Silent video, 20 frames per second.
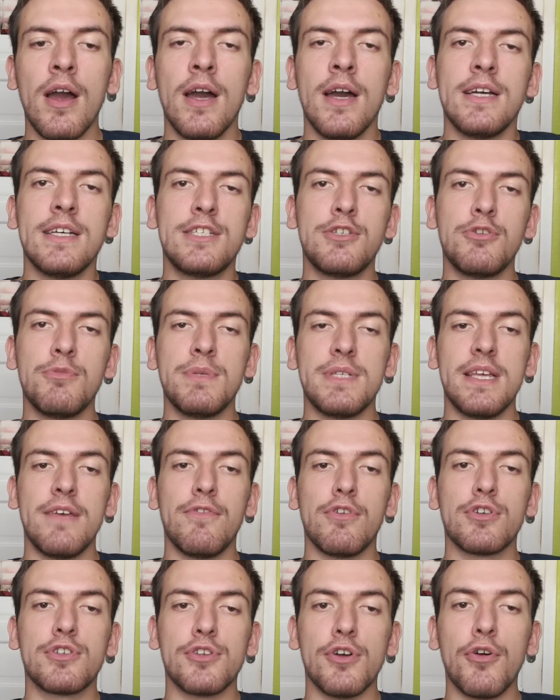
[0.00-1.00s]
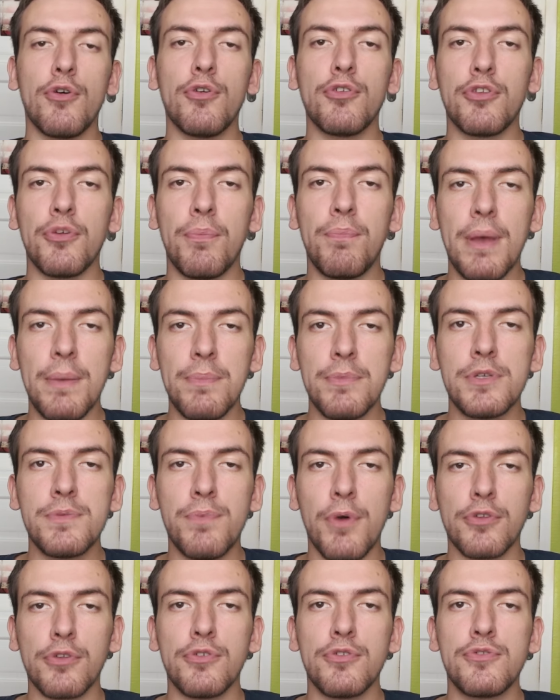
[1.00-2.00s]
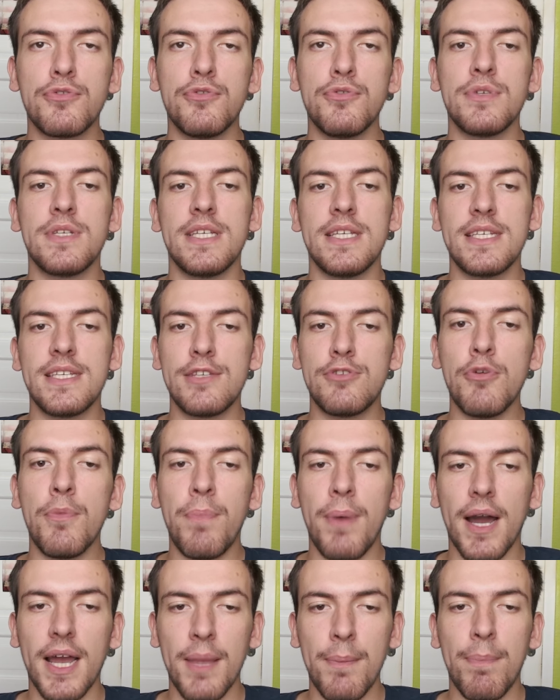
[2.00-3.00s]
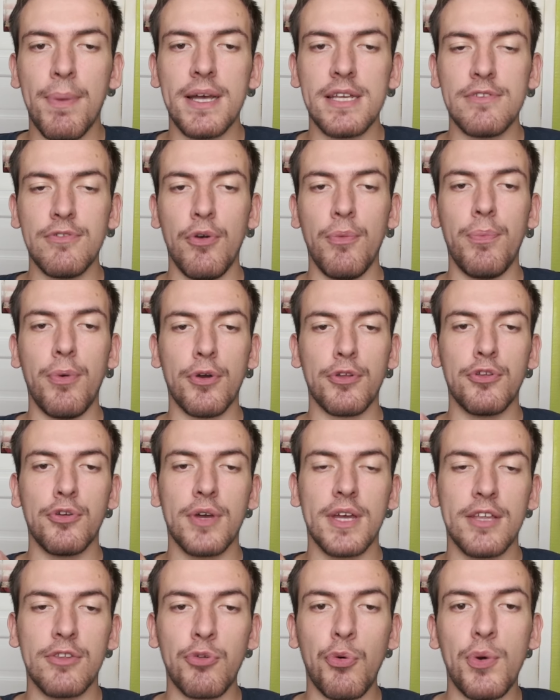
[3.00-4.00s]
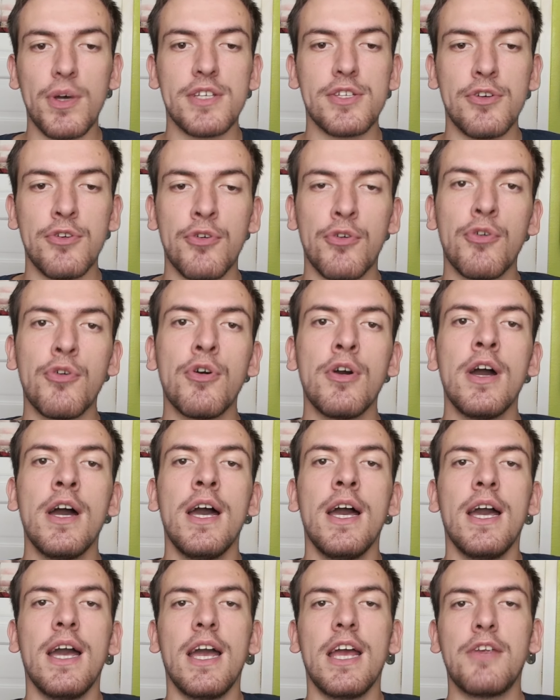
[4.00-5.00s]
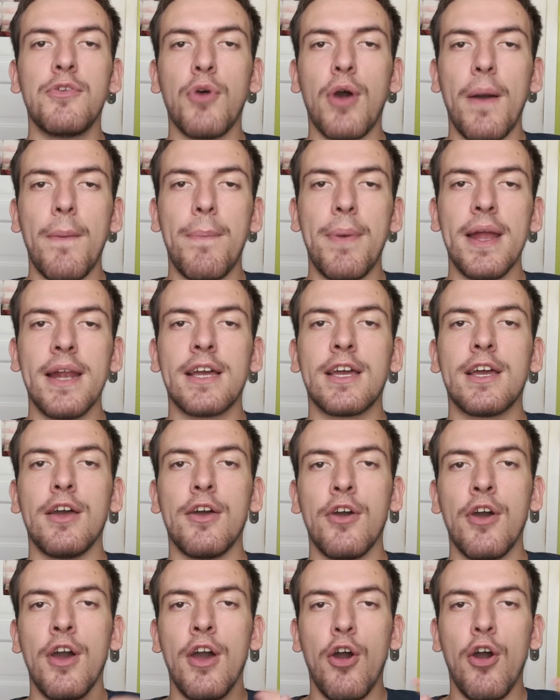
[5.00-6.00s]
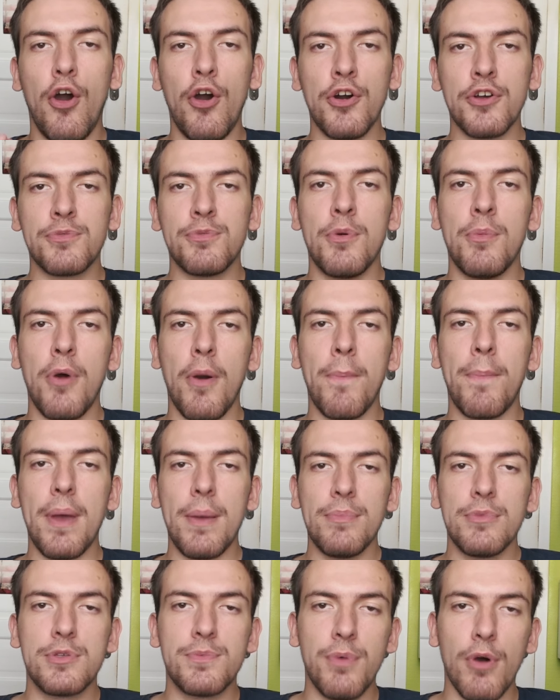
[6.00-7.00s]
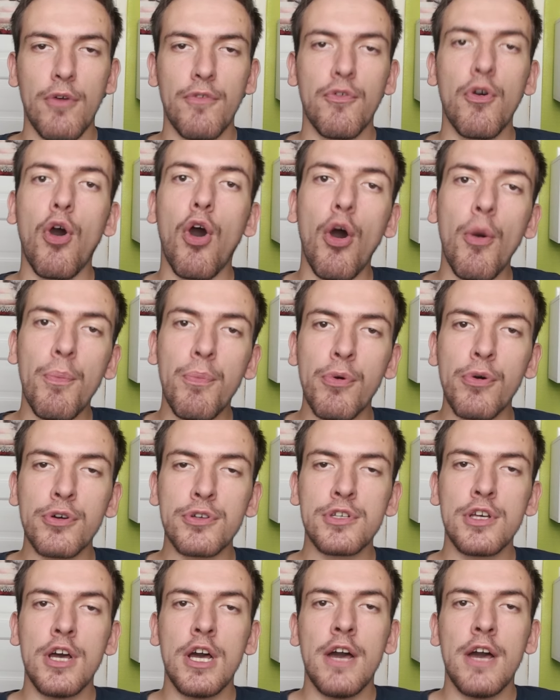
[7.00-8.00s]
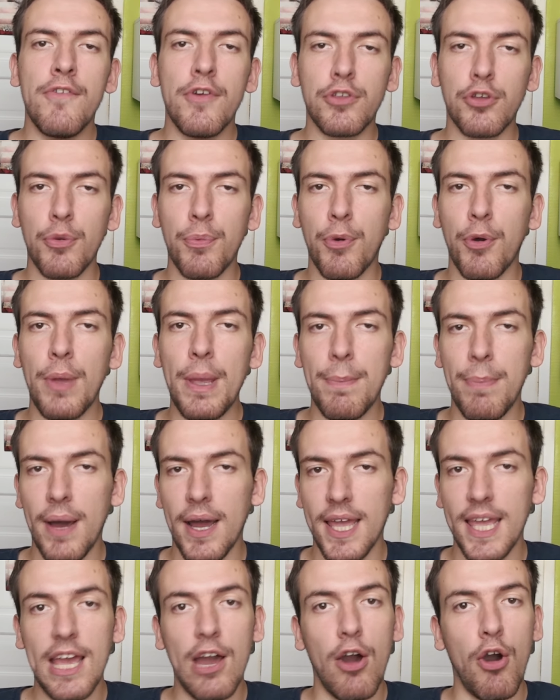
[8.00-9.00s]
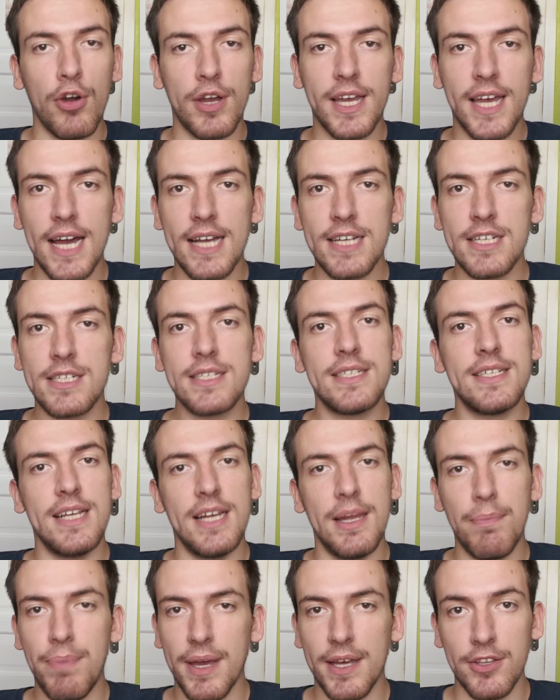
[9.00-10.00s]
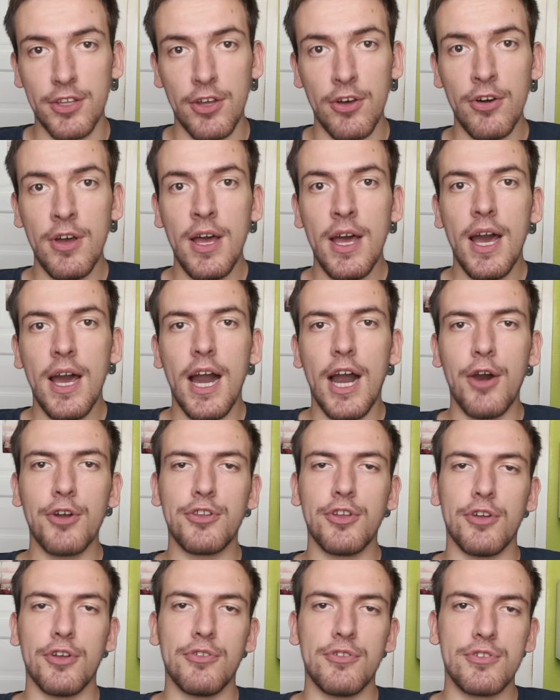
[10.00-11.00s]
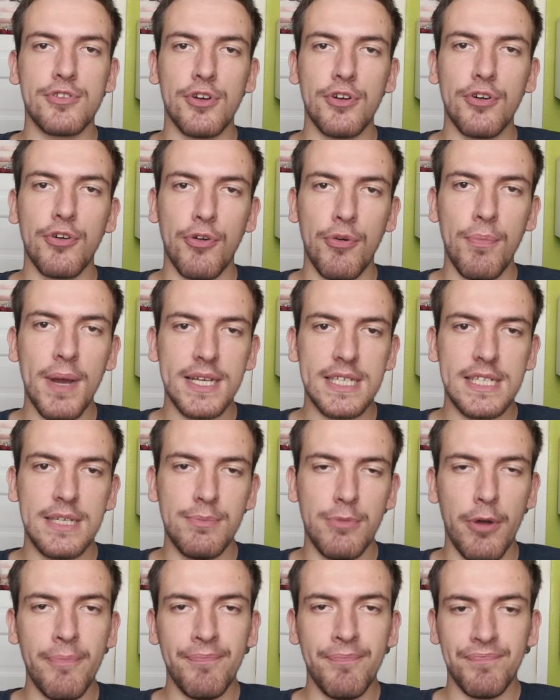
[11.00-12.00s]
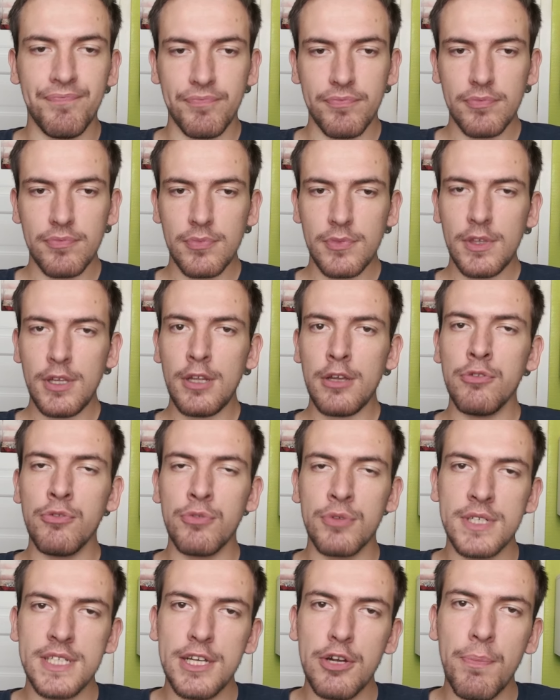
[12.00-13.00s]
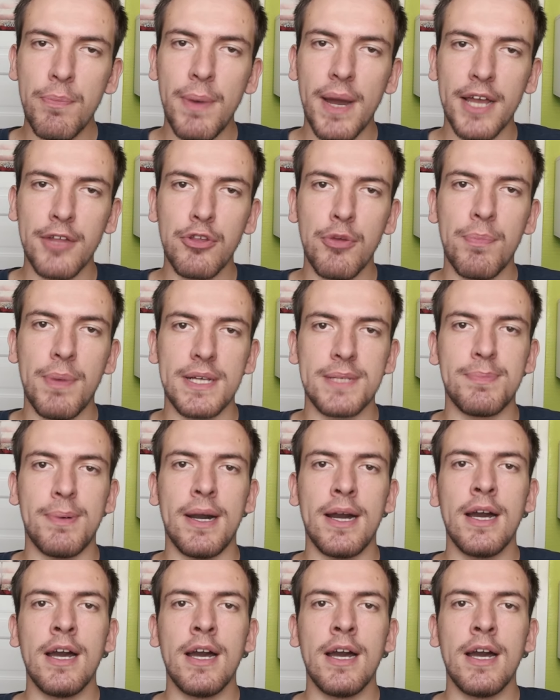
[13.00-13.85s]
Si vous misez vos 100 euros de PMU Sport dessus, si ce pari passe, vous remporterez 300 euros. Et je vous rappelle que en ce moment, PMU Sport vous rembourse votre premier pari en cash s'il est perdant à hauteur de 100 euros maximum. Donc si le pari ne passe pas,